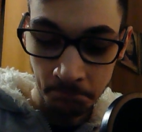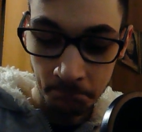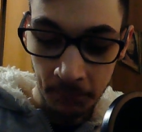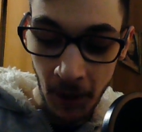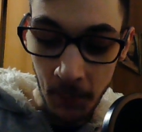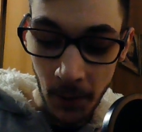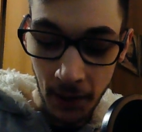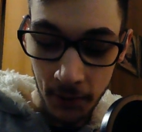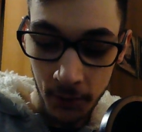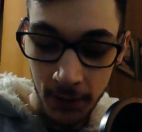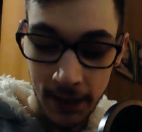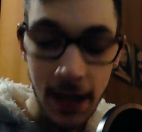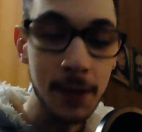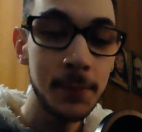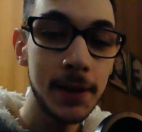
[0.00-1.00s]
Vabbè,
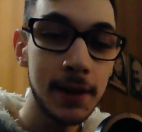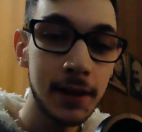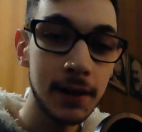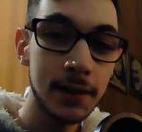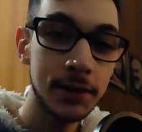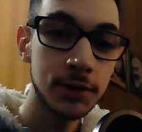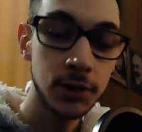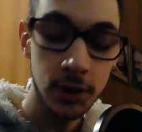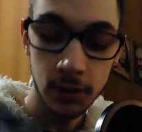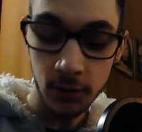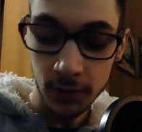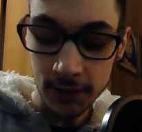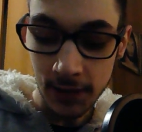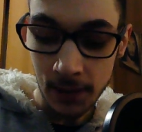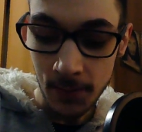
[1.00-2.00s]
ok per
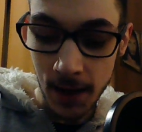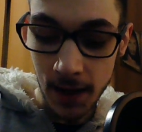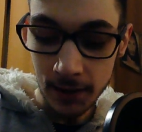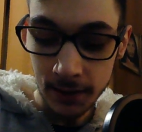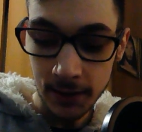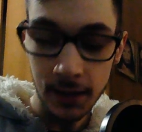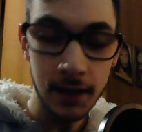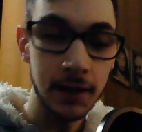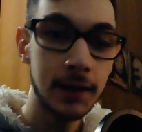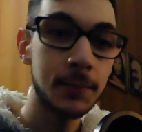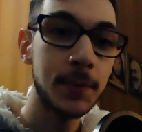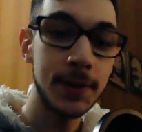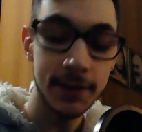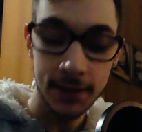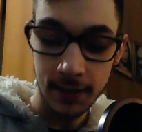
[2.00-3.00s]
circolo salamagna e
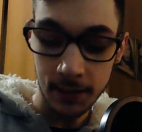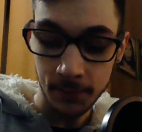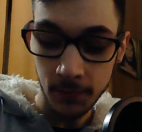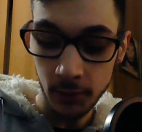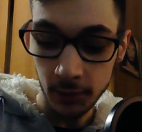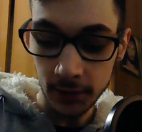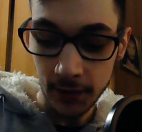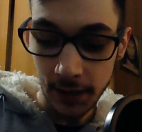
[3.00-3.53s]
per scapegoat.